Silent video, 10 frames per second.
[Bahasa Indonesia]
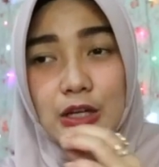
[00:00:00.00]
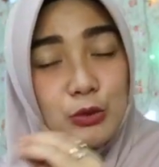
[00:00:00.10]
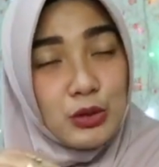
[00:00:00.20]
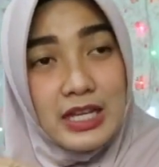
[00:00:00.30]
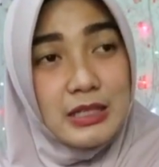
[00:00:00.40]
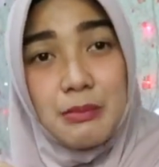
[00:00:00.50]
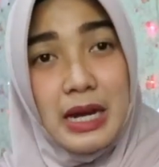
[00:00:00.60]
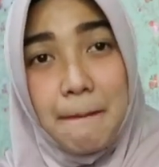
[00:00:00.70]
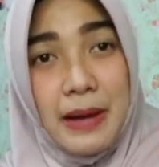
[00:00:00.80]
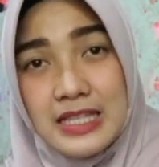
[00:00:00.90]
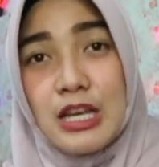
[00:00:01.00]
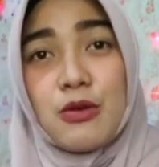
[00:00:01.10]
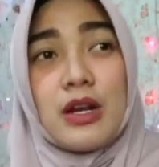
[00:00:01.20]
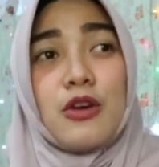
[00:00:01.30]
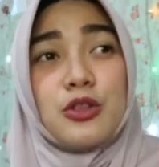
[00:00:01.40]
udah seberapanya
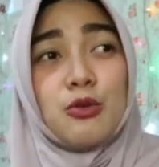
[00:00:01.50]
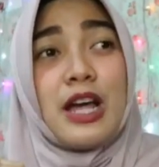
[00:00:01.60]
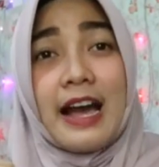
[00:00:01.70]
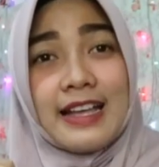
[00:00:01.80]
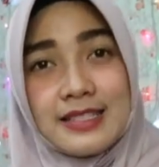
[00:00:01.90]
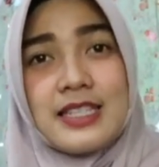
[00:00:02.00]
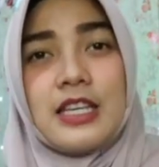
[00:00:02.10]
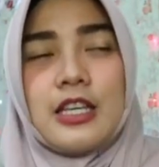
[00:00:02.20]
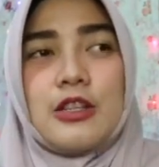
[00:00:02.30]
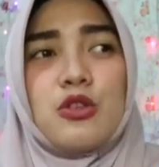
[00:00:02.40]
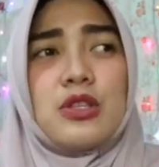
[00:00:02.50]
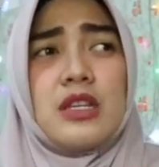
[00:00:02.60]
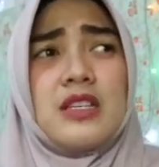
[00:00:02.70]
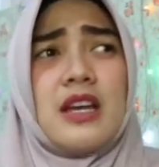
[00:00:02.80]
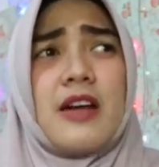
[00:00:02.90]
Allah tuh udah kasih gitu
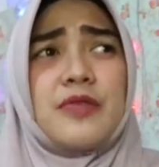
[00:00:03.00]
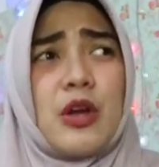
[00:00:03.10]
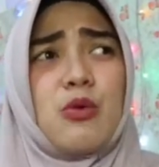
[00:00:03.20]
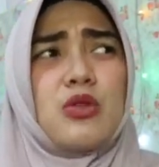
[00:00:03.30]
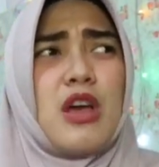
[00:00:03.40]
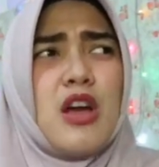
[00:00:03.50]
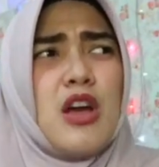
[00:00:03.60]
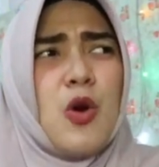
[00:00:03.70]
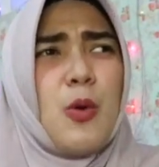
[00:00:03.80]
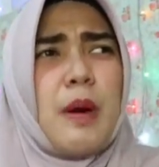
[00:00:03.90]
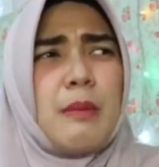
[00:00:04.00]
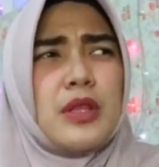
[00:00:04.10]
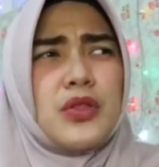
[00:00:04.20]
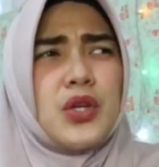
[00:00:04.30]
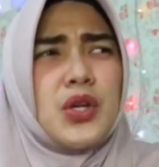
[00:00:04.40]
jadi jangan takut ah upah
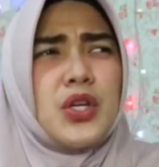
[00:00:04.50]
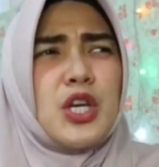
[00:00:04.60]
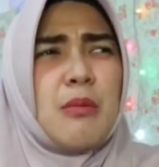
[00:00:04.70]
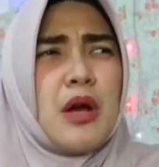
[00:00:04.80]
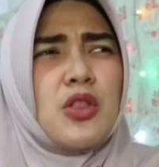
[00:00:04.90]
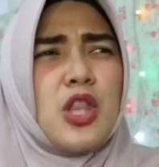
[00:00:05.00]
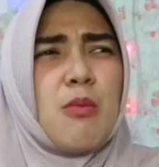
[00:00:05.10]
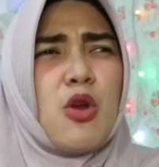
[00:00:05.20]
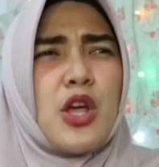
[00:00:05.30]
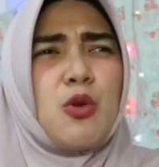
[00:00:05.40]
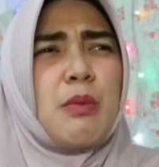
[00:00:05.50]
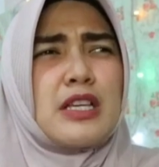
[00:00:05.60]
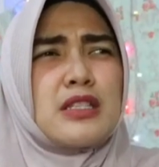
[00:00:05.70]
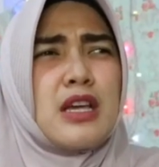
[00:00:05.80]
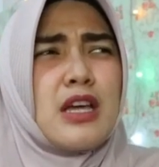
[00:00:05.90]
minta iya mah mulai nu
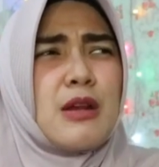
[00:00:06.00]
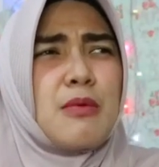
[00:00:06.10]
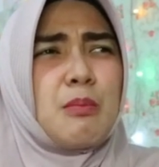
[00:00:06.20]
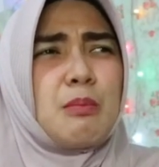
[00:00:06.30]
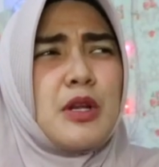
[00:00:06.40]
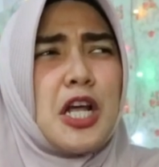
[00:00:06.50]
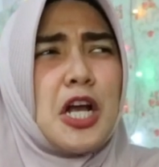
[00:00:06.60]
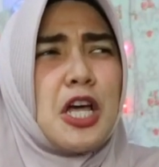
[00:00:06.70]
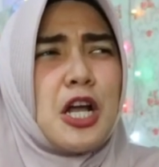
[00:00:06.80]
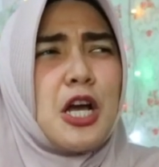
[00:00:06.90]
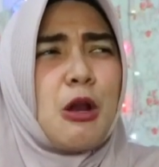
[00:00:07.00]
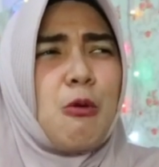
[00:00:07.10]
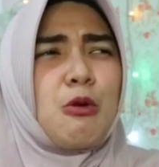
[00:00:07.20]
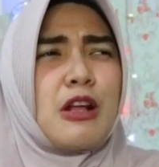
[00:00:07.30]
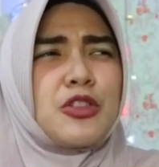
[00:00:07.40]
meser pada gara-gara
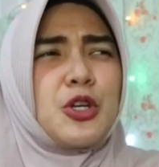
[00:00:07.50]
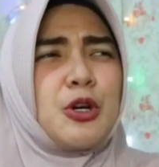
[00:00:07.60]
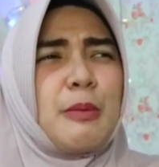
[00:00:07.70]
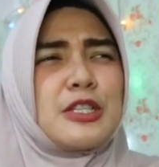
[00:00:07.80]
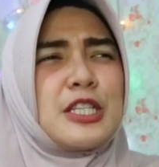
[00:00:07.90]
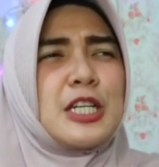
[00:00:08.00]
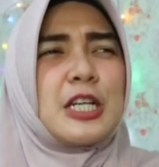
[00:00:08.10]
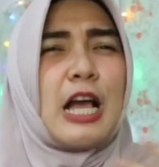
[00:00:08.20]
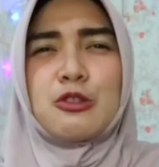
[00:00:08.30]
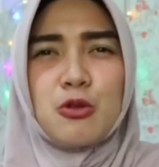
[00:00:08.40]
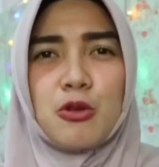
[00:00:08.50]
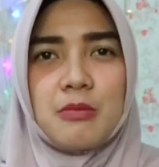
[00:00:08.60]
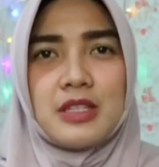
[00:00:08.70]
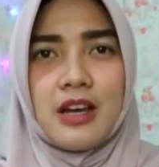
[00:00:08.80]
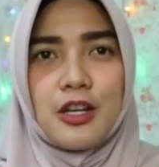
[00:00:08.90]
orang tuh masih nganjuk
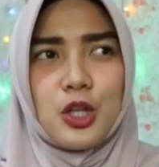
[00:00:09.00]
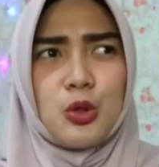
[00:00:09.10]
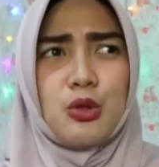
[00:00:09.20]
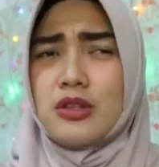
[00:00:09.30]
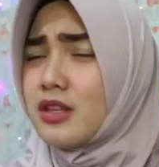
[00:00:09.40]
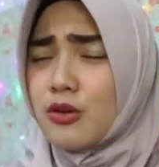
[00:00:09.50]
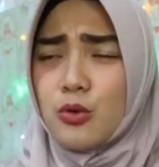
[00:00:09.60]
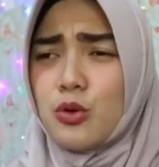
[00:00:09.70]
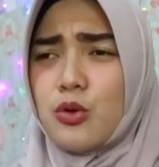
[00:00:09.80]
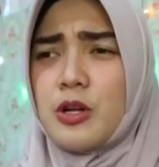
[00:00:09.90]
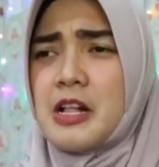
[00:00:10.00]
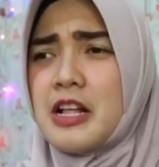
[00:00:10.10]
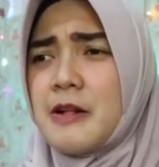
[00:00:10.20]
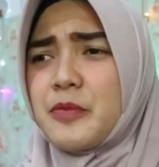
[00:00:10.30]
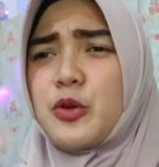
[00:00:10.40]
misalkan gitu tak kudu
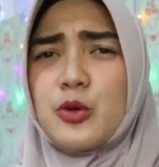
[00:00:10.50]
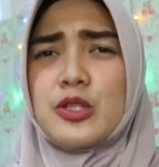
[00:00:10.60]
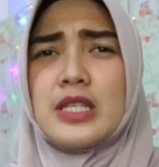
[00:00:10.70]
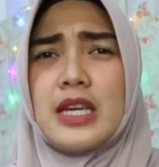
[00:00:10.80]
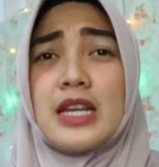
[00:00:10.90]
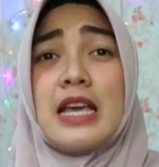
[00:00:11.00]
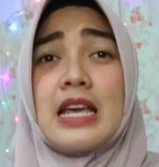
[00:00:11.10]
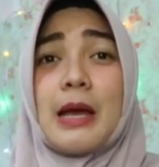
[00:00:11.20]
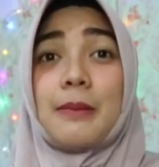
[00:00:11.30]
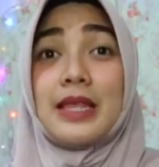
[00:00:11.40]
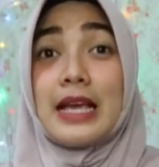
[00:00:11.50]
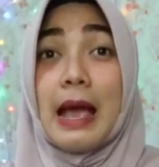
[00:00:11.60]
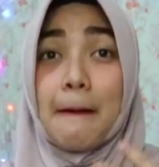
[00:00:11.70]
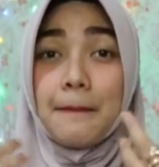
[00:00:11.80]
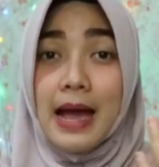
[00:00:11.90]
tak kudu sih yang penting
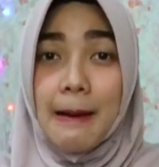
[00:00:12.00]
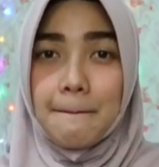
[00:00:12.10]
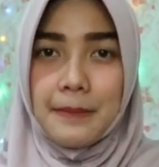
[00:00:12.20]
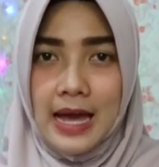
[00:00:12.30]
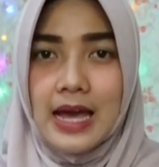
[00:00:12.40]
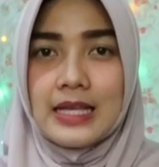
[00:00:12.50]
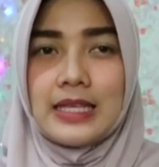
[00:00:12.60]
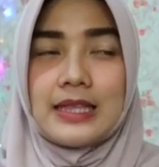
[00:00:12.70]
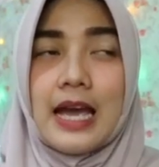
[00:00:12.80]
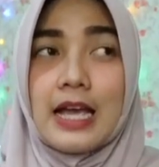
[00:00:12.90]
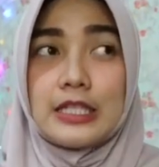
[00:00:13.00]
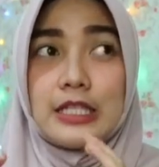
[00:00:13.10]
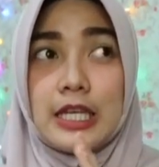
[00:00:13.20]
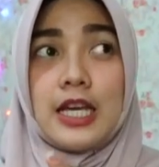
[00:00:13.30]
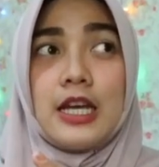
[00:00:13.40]
nggak apa-apa kita
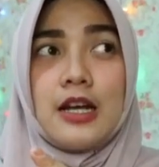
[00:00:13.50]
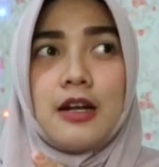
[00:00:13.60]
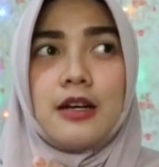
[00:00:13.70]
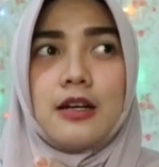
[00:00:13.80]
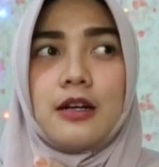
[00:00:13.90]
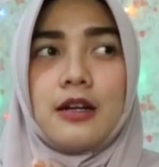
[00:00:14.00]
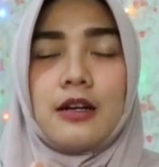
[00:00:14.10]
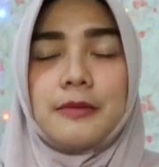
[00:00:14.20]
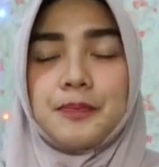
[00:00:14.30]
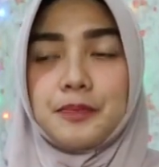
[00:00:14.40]
ngasih uh,